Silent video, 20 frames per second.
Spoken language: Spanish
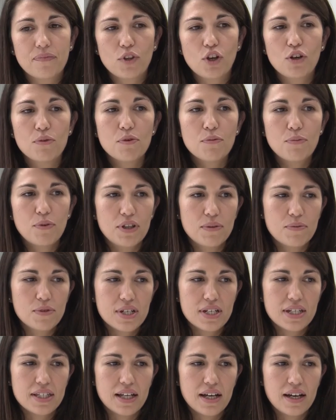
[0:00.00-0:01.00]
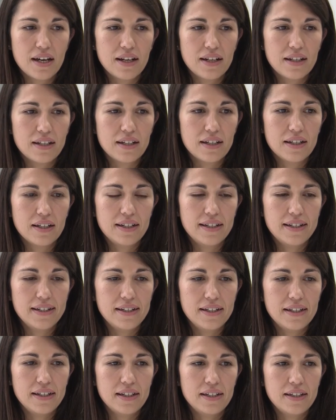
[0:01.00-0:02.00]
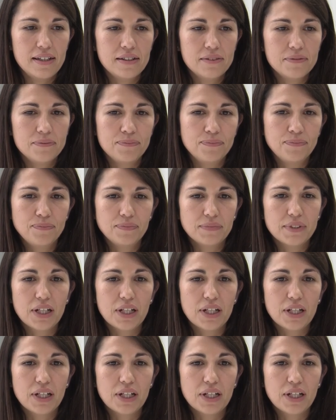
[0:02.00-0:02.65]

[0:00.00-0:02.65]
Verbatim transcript: ¿Cómo podemos estar em,